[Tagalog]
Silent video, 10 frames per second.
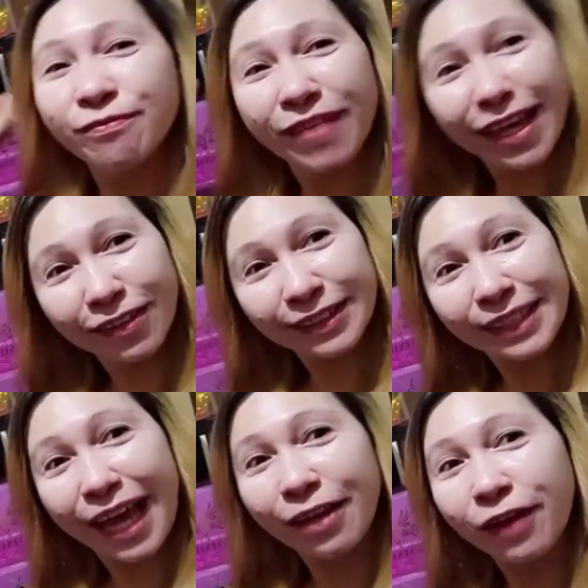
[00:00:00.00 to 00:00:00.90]
meron
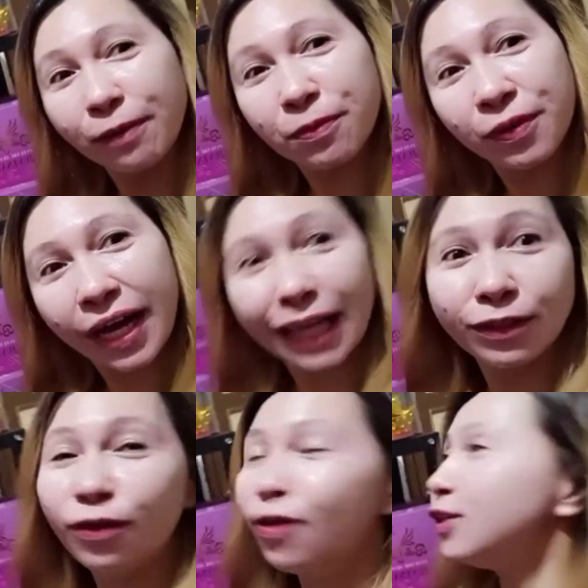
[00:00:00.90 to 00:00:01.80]
tayong
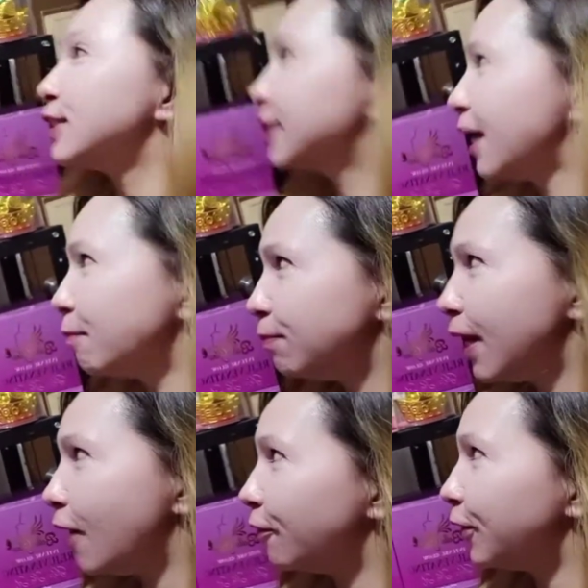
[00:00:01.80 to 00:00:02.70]
avocado
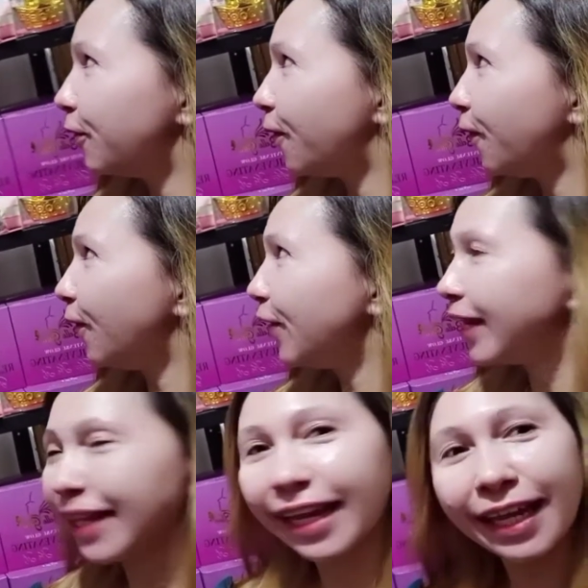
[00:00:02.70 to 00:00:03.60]
sunflower
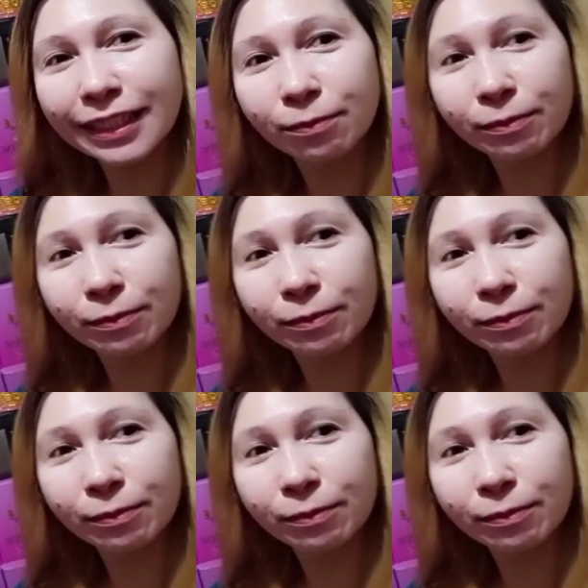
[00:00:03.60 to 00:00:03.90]
oil. Yes,